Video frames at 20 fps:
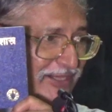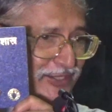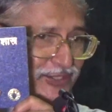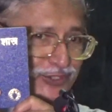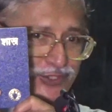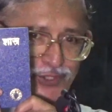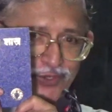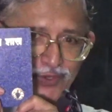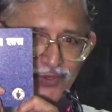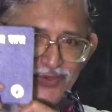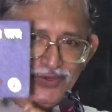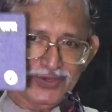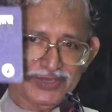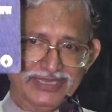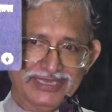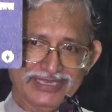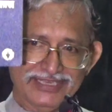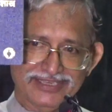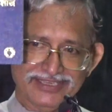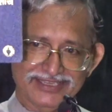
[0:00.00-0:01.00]
जो
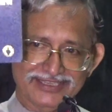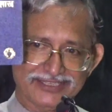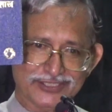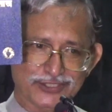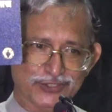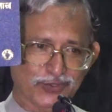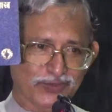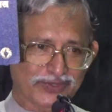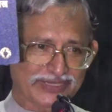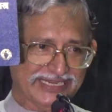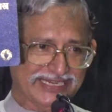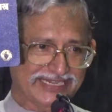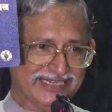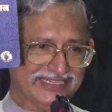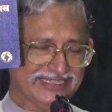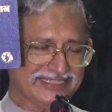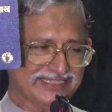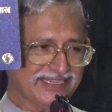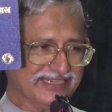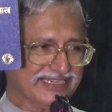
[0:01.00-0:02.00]
इस छोटे
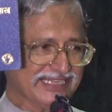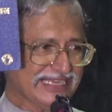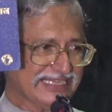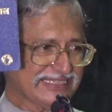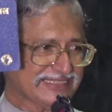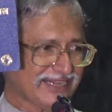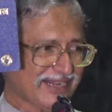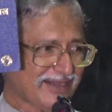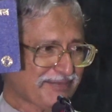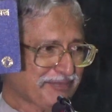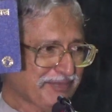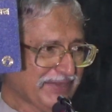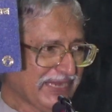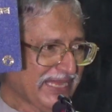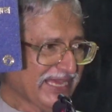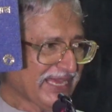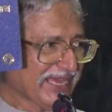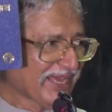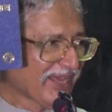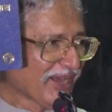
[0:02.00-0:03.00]
एडिशन के
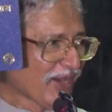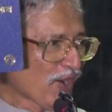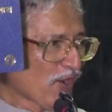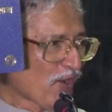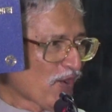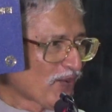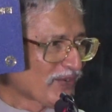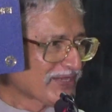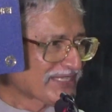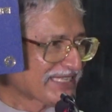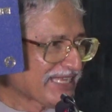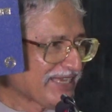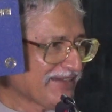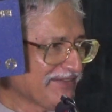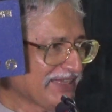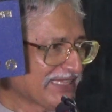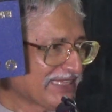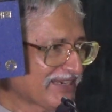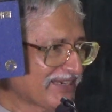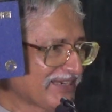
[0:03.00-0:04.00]
छापने और इसके
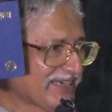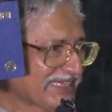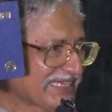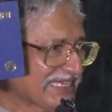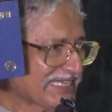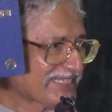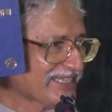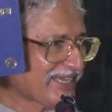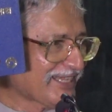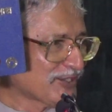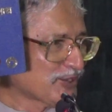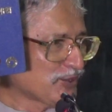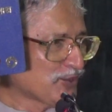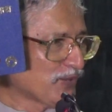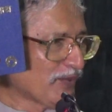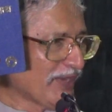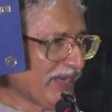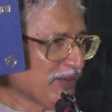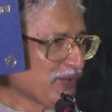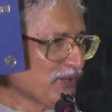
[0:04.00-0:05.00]
वितरण के साथ
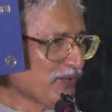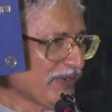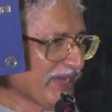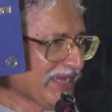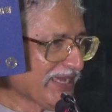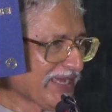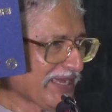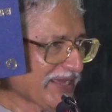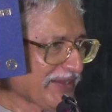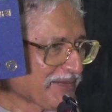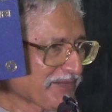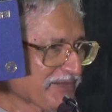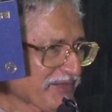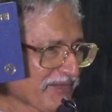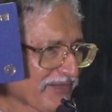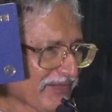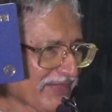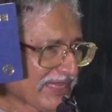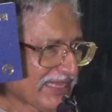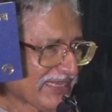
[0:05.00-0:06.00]
जुड़े हुए हैं
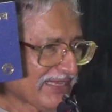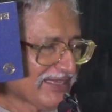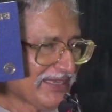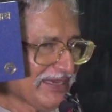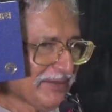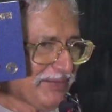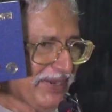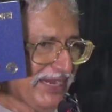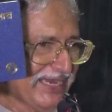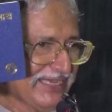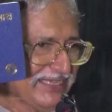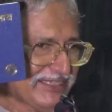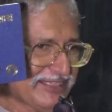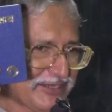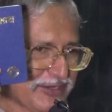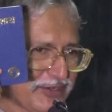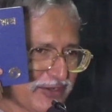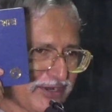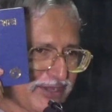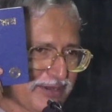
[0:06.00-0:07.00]
ये भाई
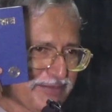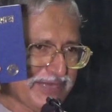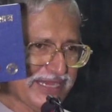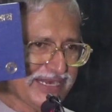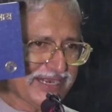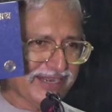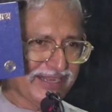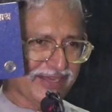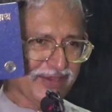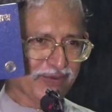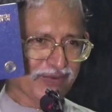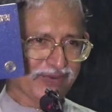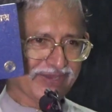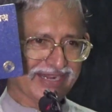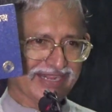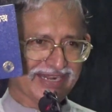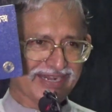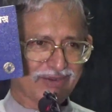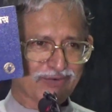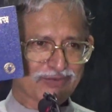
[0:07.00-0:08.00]
जिन्होंने अभी खड़े होकर
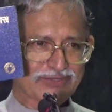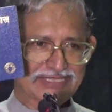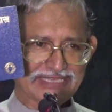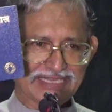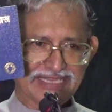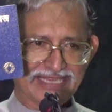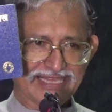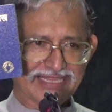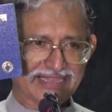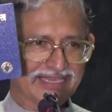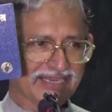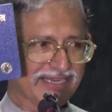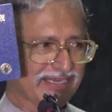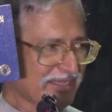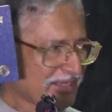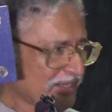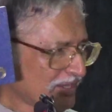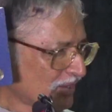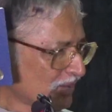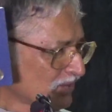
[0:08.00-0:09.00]
अनाउंस किया था
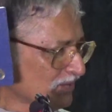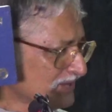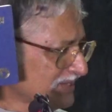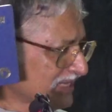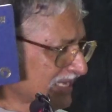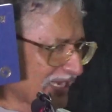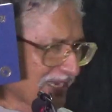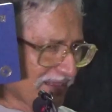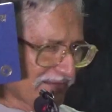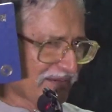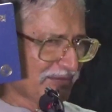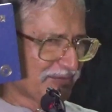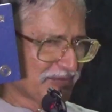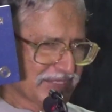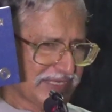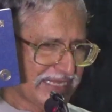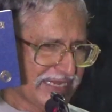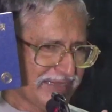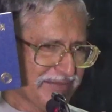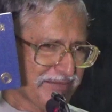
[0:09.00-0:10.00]
उसके अलावा
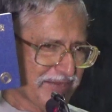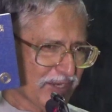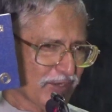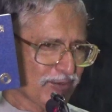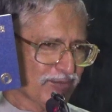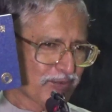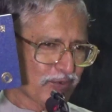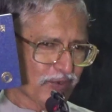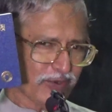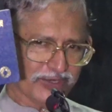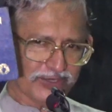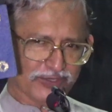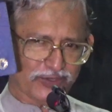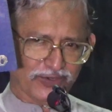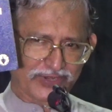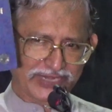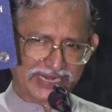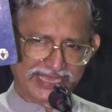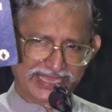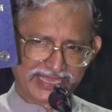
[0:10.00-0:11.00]
मुझे नहीं मालूम कौन
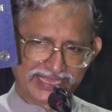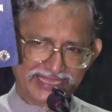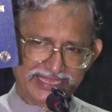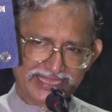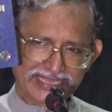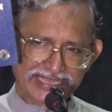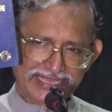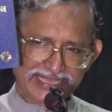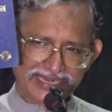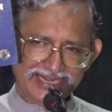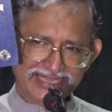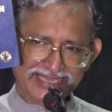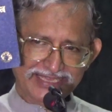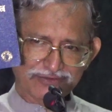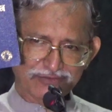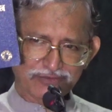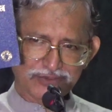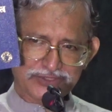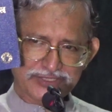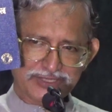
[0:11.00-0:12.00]
कौन हैं
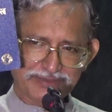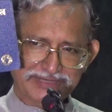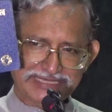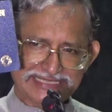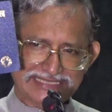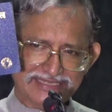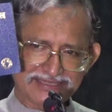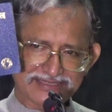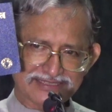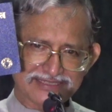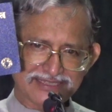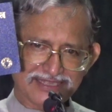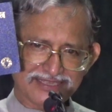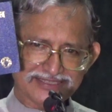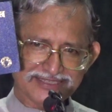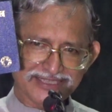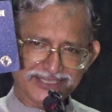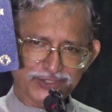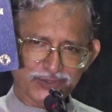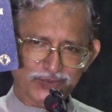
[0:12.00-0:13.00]
लेकिन वो सब इस संस्था
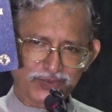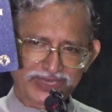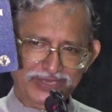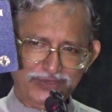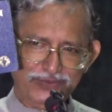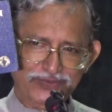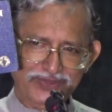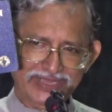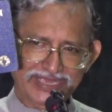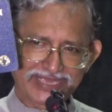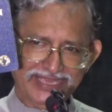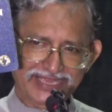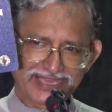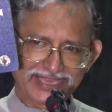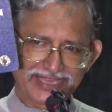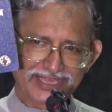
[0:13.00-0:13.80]
से जुड़े हुए हैं